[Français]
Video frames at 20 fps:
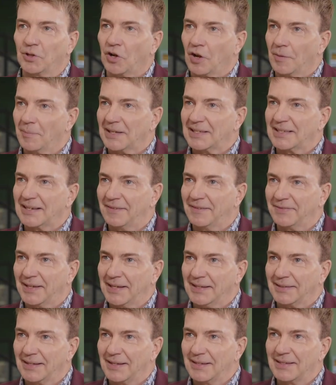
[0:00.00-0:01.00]
tu as commencé à
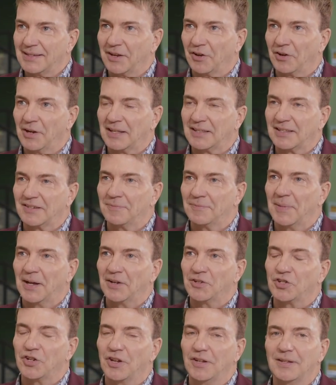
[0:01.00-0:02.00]
20 ans, ce qui est
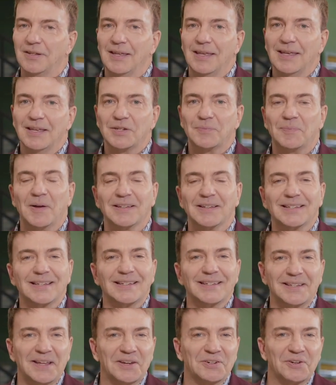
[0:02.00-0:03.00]
relativement jeune. Je pensais
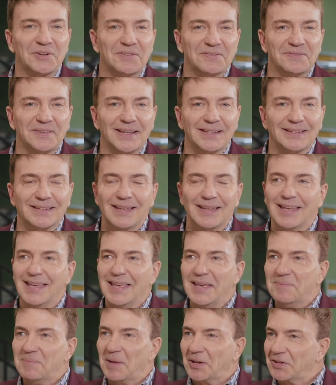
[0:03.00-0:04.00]
que c'était jeune, 20 ans.
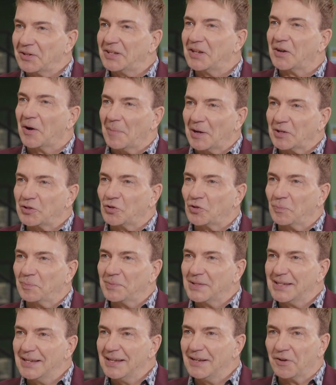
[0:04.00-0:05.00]
Il y en a qui commencent tout
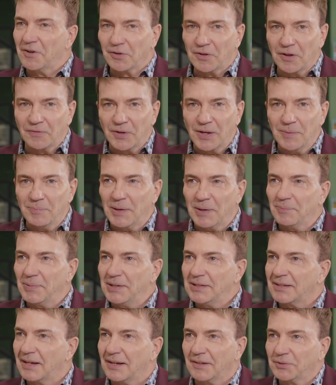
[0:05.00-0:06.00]
petit. on avait un bébé
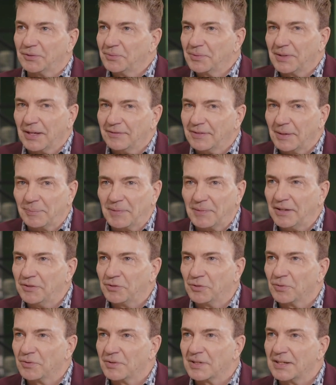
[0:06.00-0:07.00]
tantôt qui avait peut-être
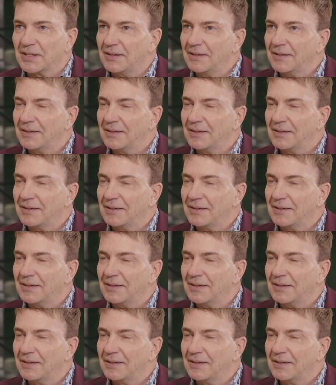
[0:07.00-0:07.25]
deux ans.